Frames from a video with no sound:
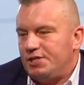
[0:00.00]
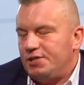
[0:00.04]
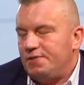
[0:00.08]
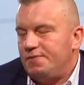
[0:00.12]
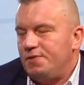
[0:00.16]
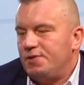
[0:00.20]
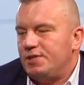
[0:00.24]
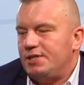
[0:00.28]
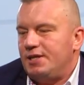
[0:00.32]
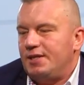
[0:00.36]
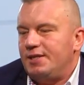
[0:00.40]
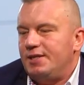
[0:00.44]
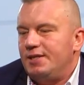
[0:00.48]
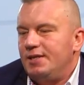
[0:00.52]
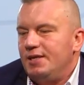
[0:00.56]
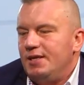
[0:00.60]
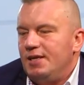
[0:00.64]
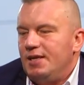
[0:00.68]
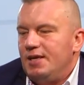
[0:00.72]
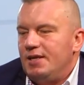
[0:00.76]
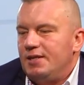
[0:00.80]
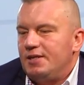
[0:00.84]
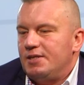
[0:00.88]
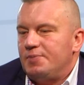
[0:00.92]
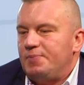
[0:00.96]
czy związany
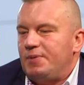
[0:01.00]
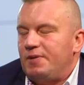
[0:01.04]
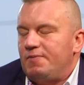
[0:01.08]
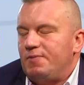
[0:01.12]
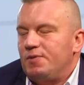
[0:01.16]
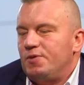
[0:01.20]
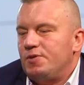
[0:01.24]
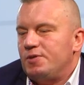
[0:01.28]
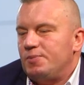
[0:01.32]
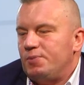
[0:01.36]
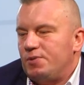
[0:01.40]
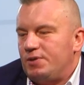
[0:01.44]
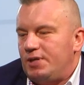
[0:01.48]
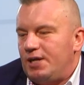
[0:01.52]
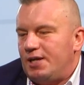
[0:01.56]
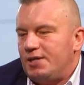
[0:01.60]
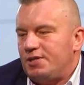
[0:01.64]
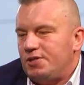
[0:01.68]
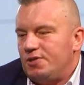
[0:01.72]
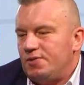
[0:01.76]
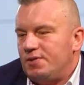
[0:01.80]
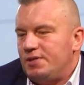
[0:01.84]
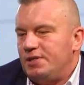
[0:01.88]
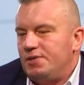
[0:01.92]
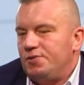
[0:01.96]
ze sprawą
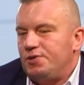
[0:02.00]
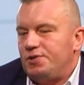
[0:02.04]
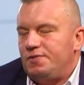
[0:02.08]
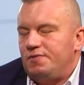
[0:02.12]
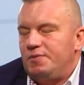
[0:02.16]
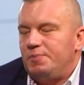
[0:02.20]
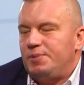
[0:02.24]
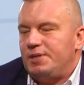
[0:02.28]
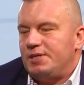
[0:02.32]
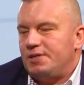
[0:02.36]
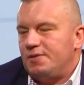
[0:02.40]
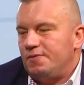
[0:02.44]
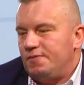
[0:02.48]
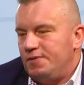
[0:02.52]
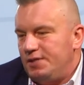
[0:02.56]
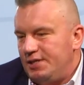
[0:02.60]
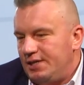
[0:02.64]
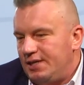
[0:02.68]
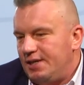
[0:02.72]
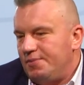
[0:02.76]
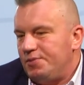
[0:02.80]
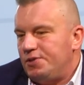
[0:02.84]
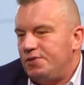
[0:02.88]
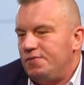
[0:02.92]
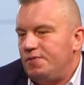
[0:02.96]
gospodarczą, z nieuczciwym
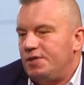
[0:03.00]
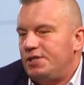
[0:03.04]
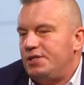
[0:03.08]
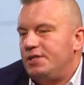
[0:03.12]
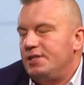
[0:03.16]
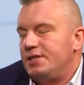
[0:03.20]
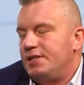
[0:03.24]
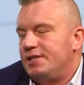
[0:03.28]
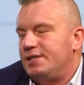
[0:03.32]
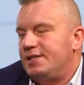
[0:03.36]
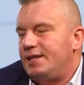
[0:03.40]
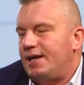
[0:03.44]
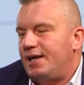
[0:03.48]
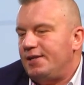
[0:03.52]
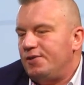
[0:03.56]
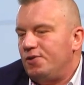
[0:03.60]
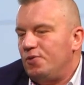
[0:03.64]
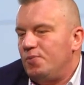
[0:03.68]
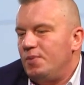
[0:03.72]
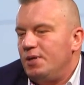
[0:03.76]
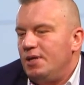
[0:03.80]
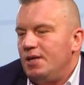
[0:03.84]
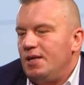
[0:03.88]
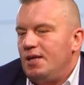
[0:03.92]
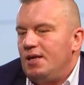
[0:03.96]
pracownikiem, czy właśnie ze
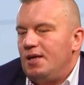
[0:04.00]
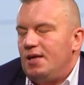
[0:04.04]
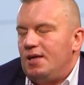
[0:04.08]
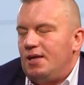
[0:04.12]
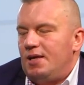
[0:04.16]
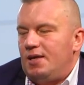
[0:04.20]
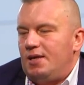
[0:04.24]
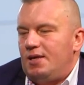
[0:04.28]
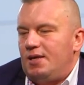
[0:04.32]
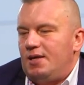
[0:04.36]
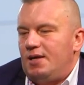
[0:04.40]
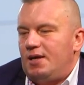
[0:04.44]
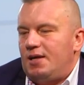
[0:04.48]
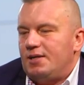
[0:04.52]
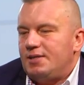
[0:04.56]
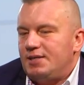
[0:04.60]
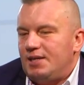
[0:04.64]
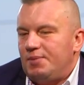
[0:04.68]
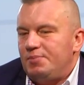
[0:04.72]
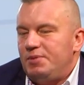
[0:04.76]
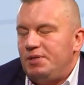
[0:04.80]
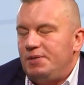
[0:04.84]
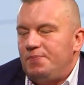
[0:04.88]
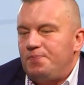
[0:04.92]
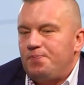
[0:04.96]
zdradą, a
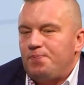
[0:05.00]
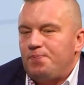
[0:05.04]
sami,